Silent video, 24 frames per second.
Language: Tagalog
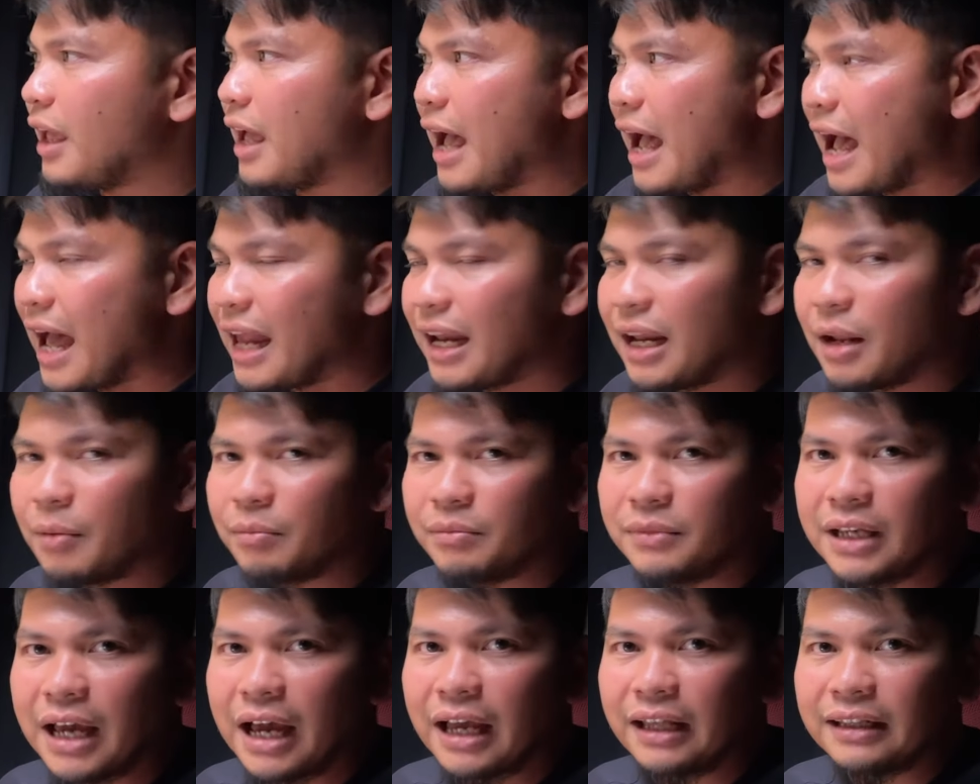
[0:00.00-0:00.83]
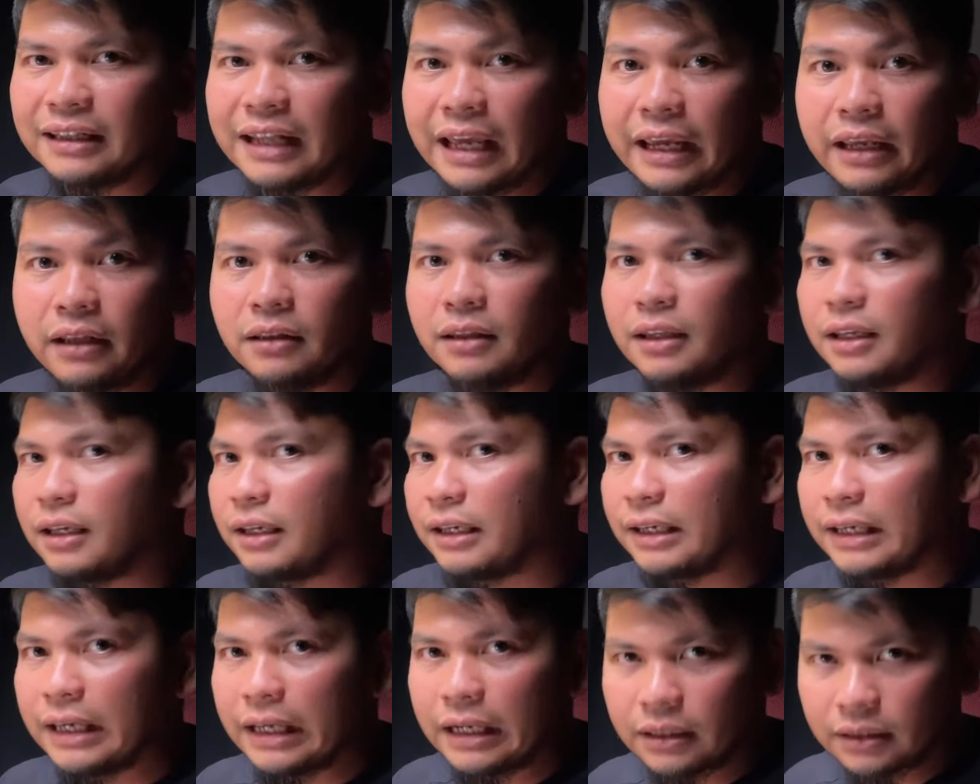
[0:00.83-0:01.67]
alam niya na hindi
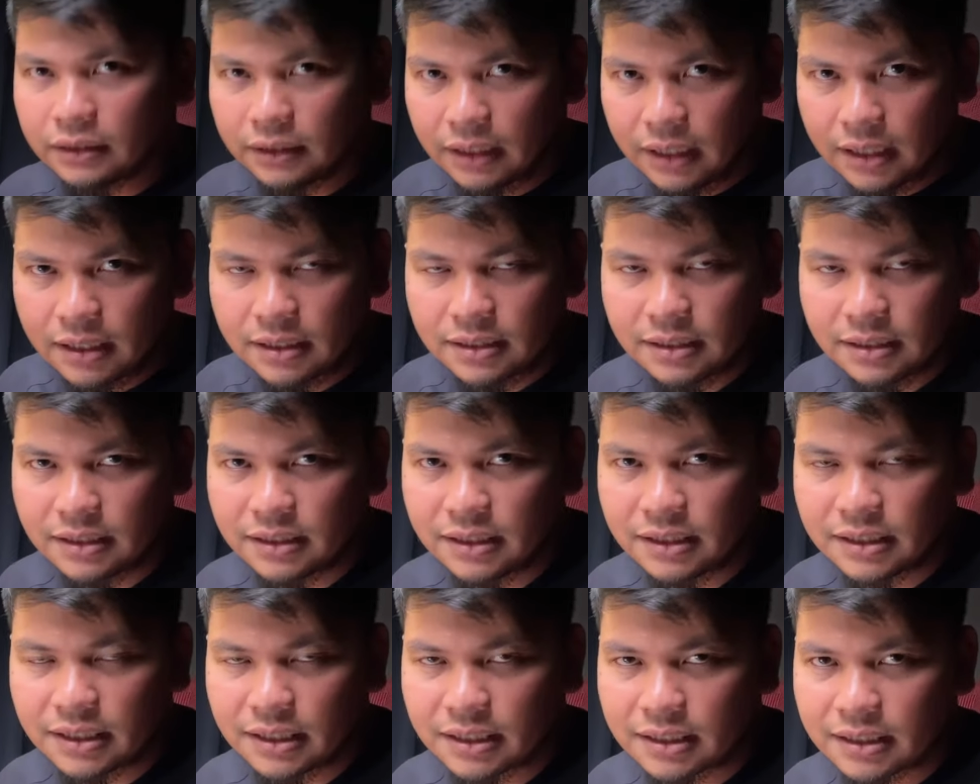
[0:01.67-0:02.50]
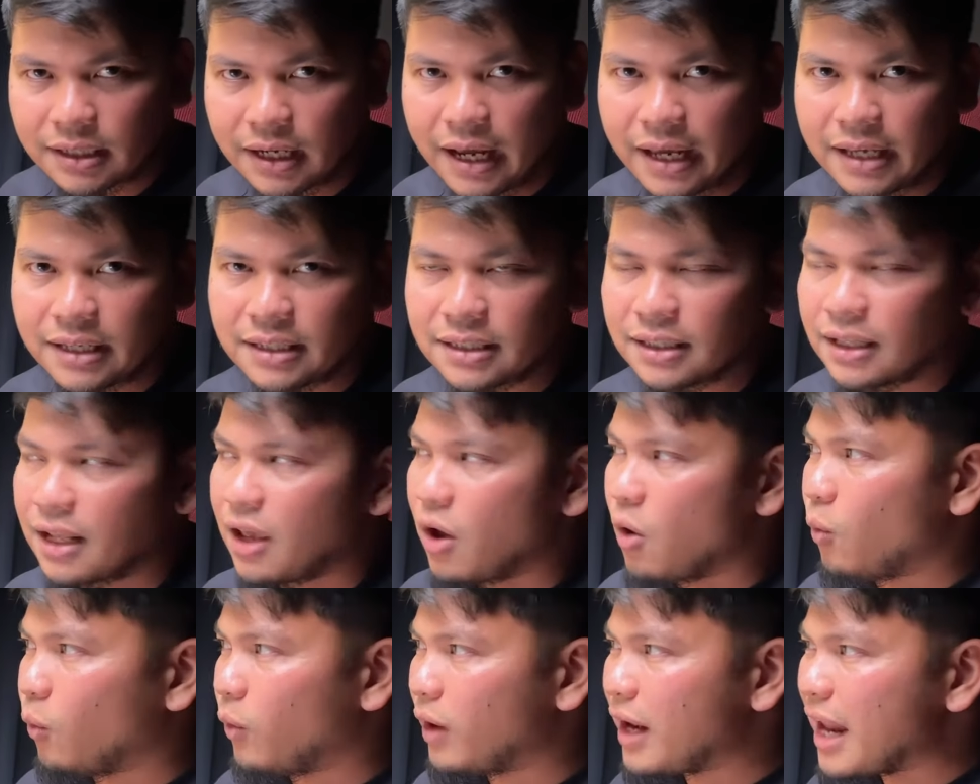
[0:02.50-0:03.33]
guilty si Jesus Christ.
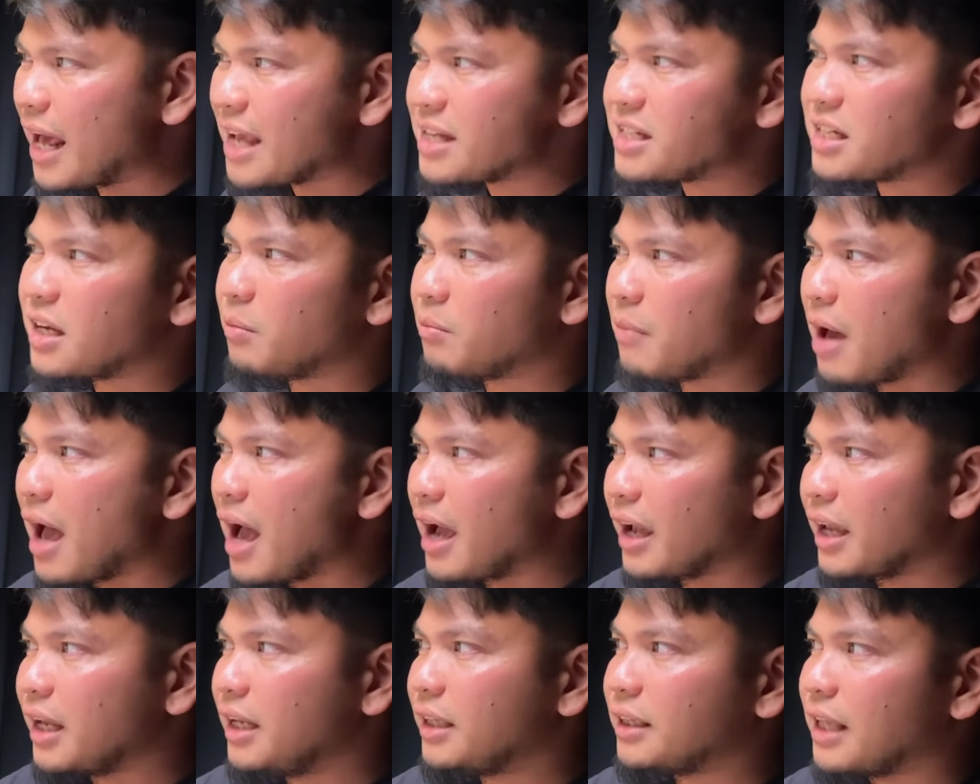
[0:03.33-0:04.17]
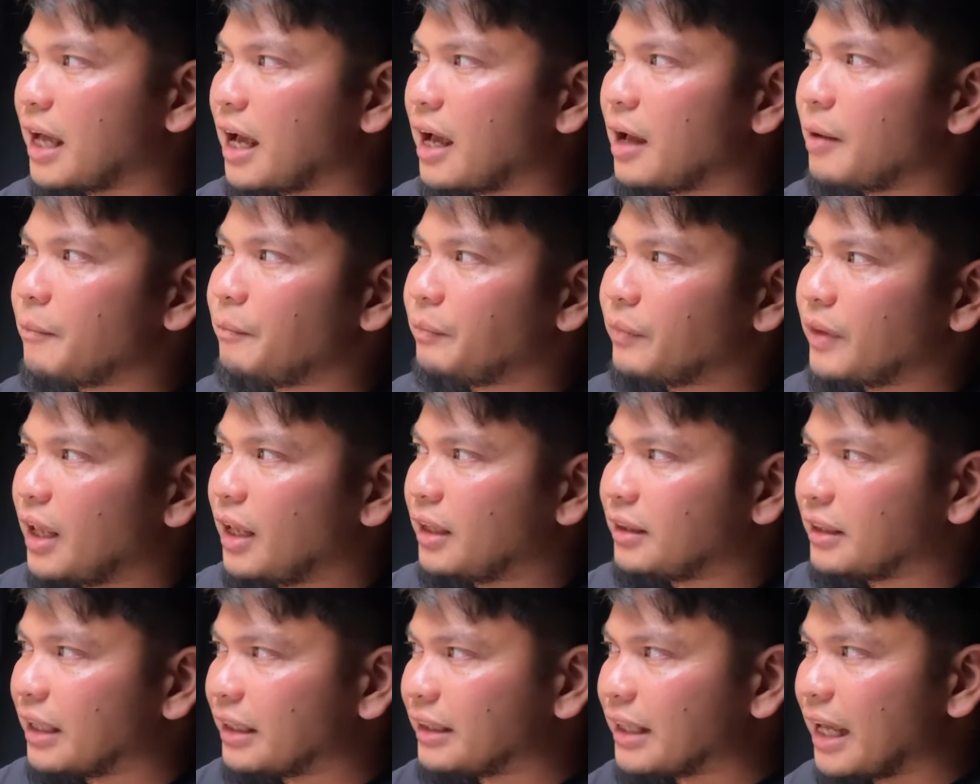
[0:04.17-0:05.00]
Wala siyang makita
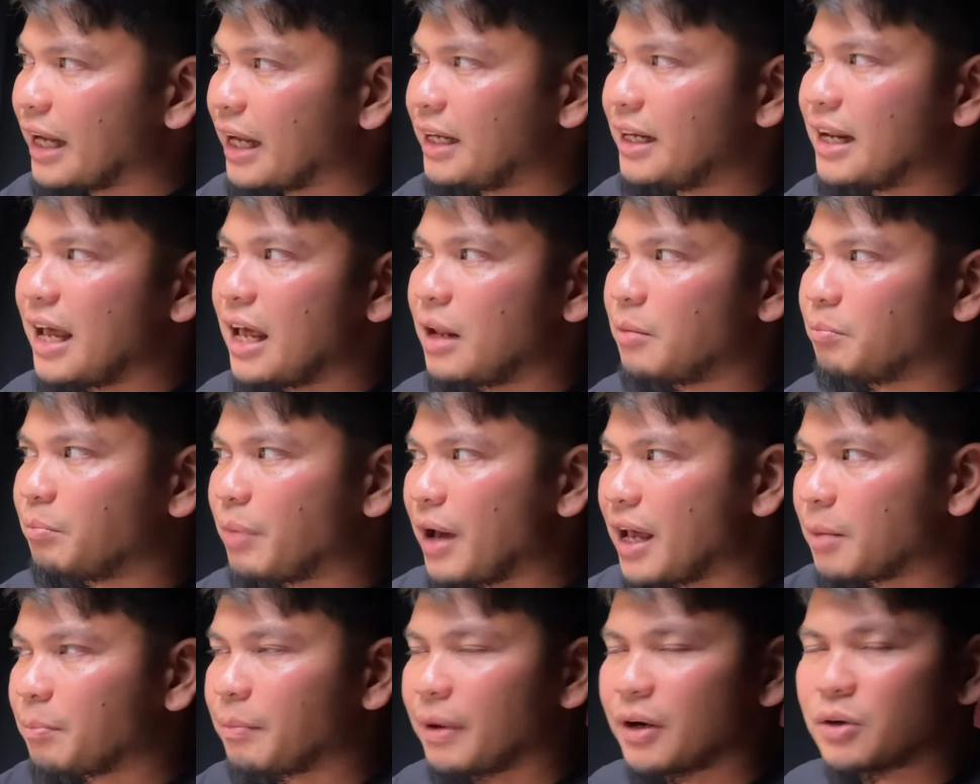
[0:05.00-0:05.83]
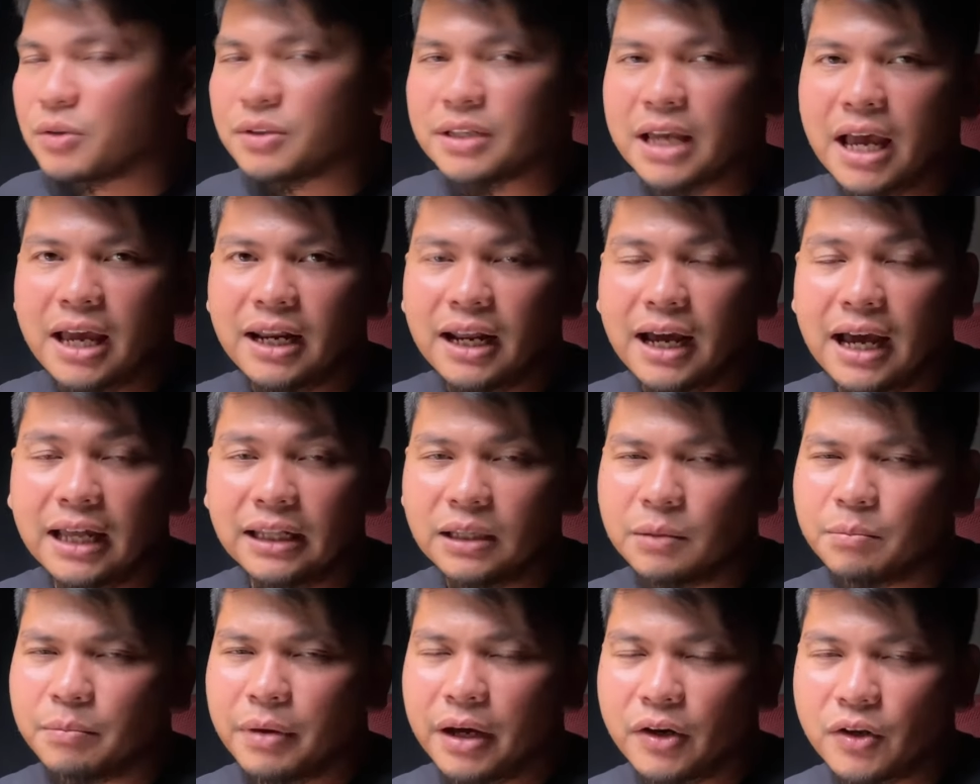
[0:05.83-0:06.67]
na dahilan para parusahan ng
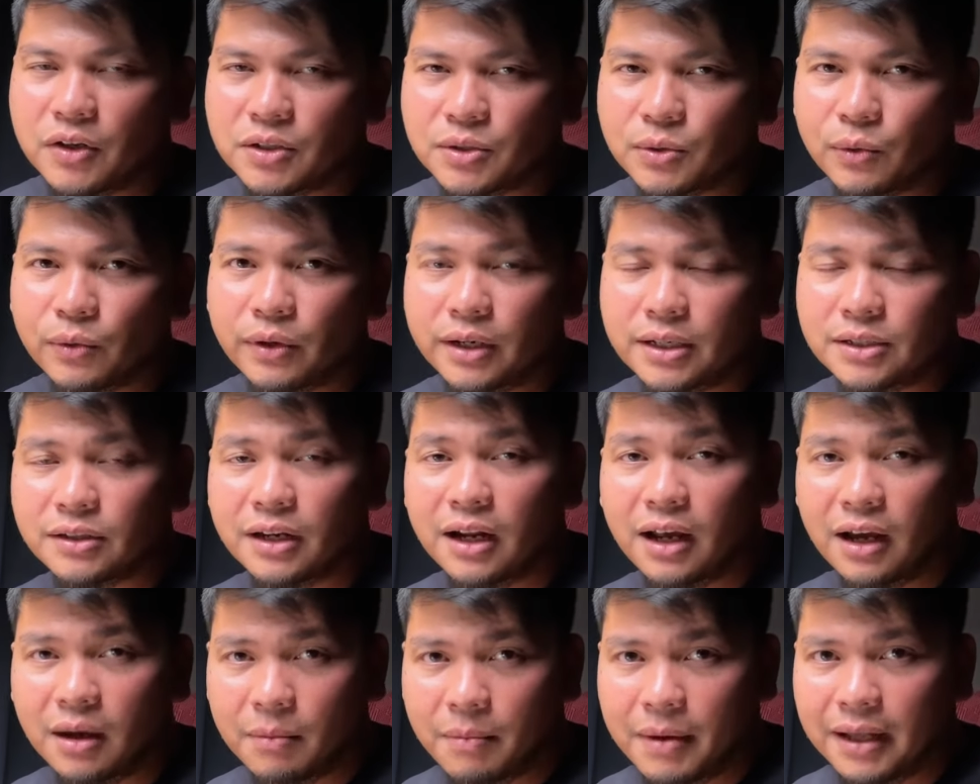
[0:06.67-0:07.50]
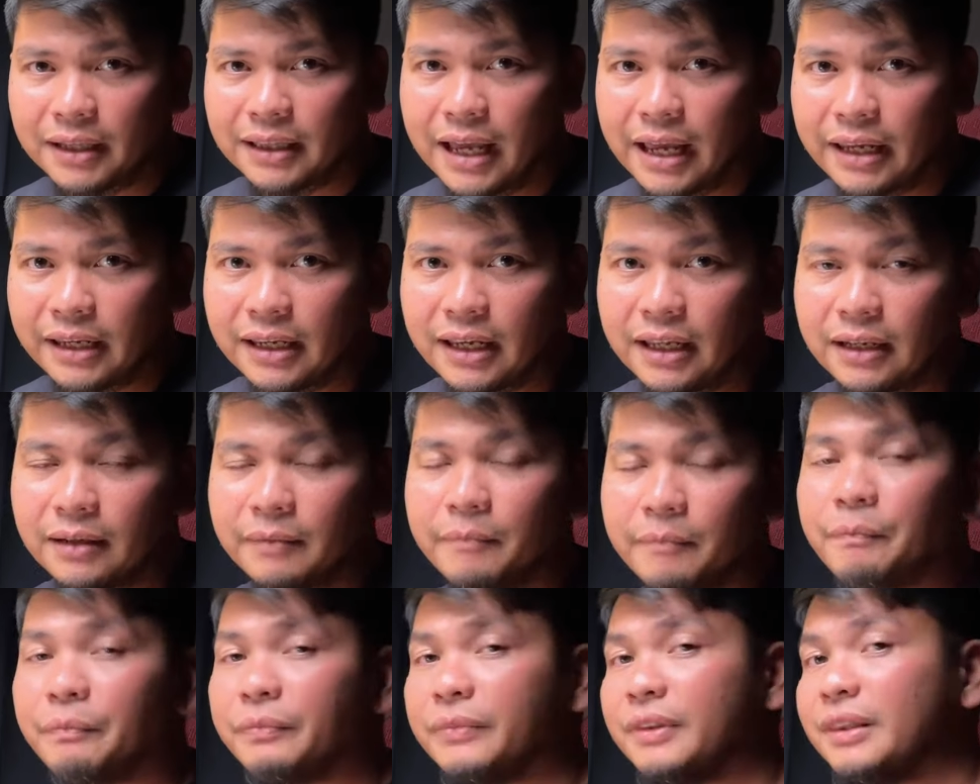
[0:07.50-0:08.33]
ating Panginoong Kristo ng kamatayan.
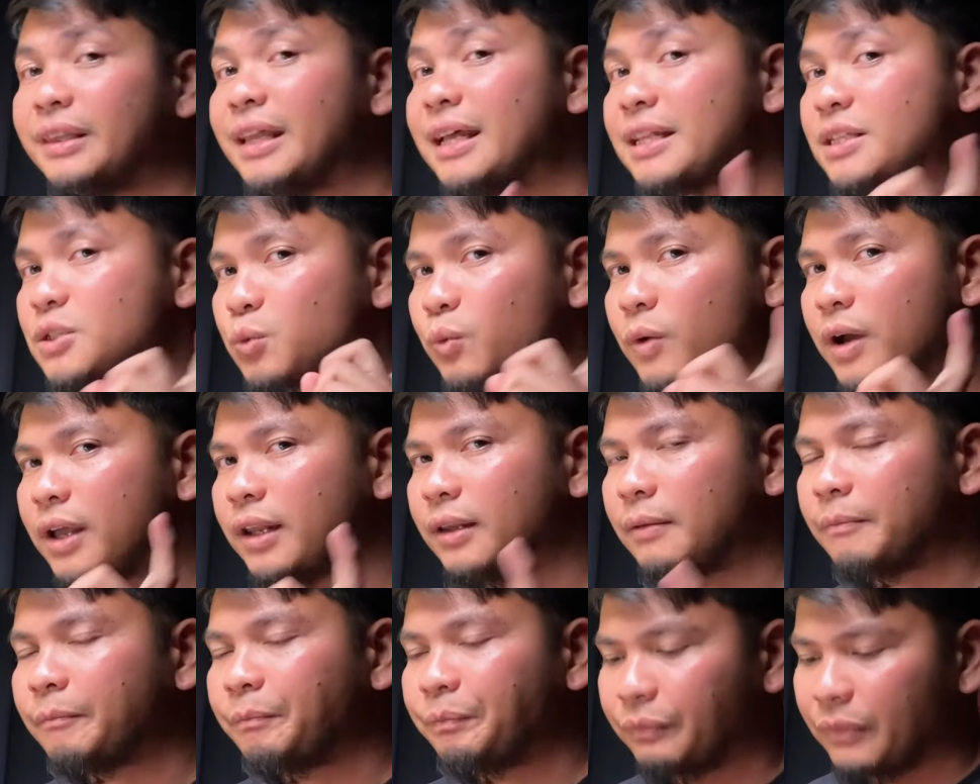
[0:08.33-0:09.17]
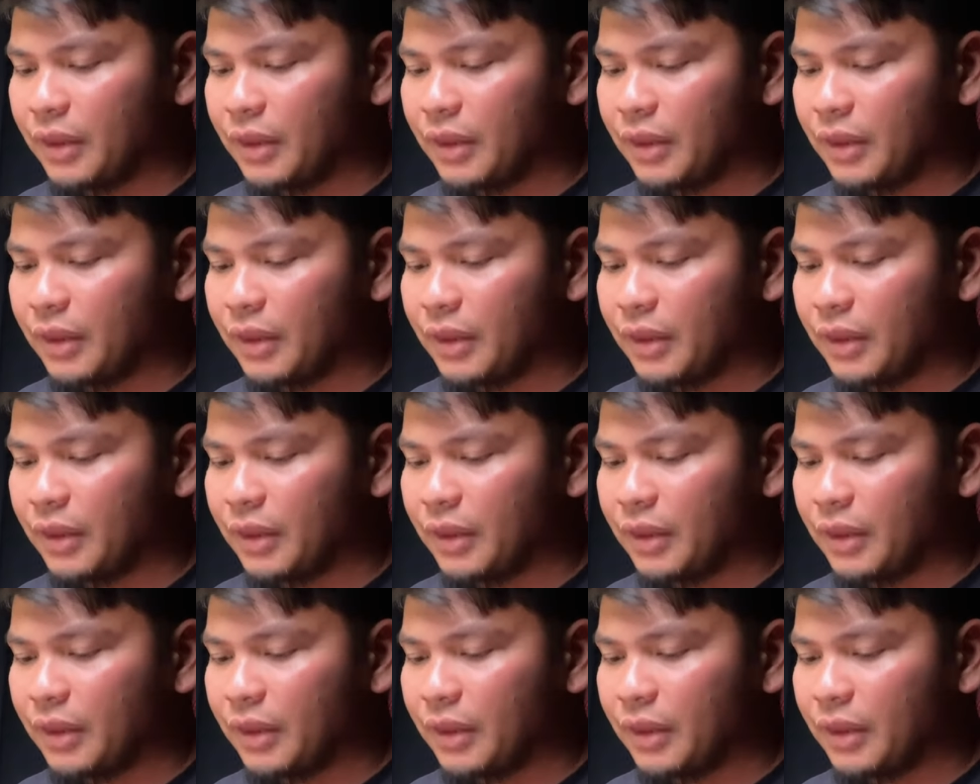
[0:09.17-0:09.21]
That's one.